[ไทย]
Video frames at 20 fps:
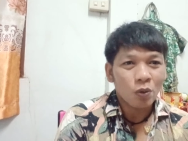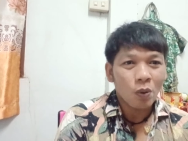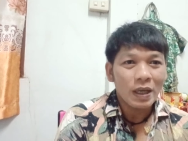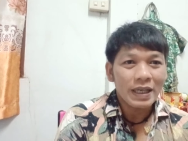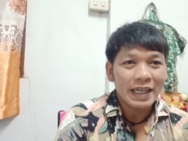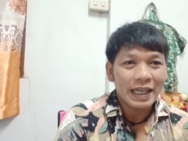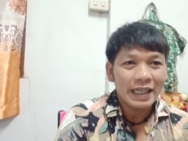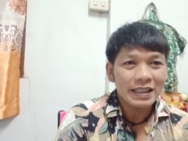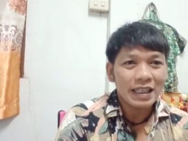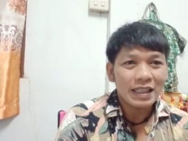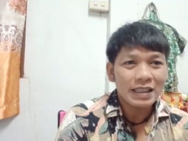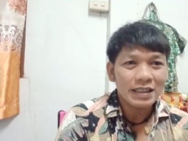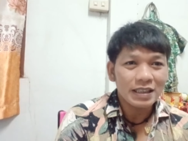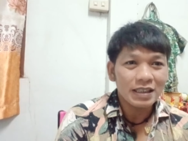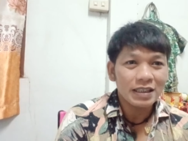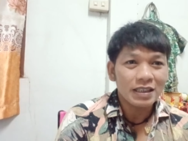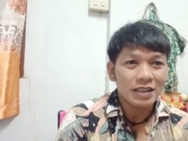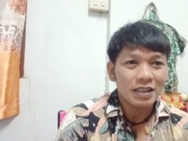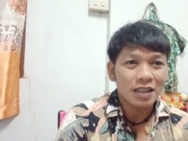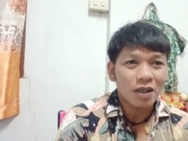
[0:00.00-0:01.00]
ตัวเน้นก็คื
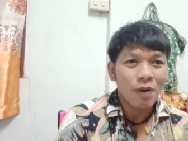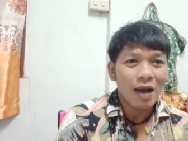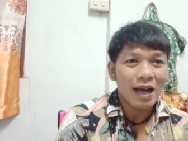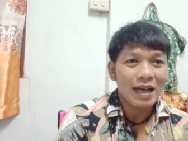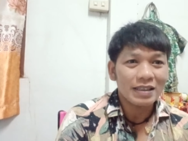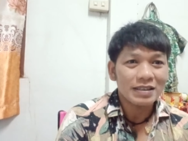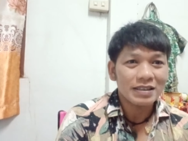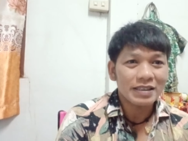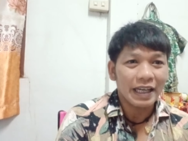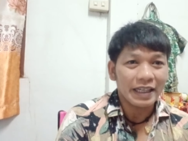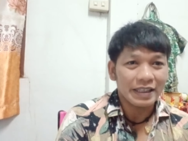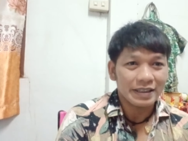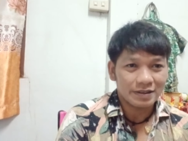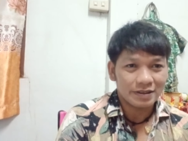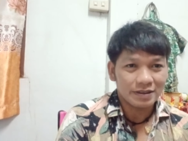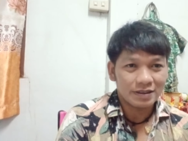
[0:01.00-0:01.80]
อระวังเจ็ด